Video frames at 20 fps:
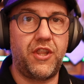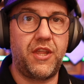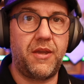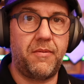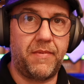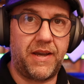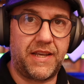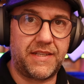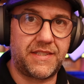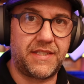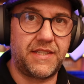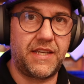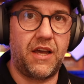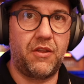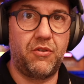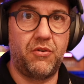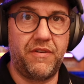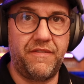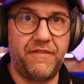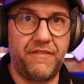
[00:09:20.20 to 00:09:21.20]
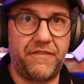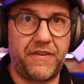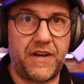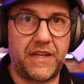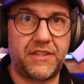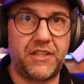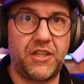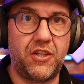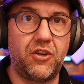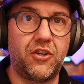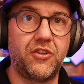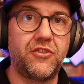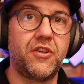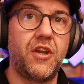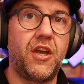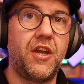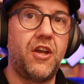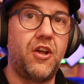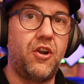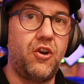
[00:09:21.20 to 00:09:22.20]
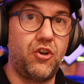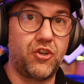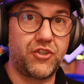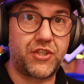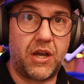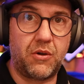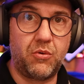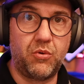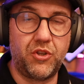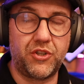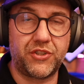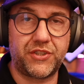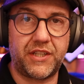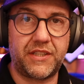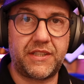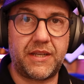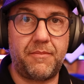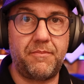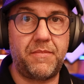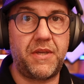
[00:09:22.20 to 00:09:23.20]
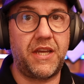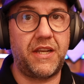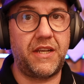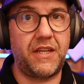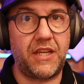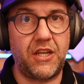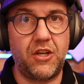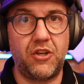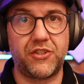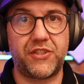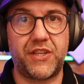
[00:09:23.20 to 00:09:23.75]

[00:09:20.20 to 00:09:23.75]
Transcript: demasiado enfáticos, los agudos están bien y los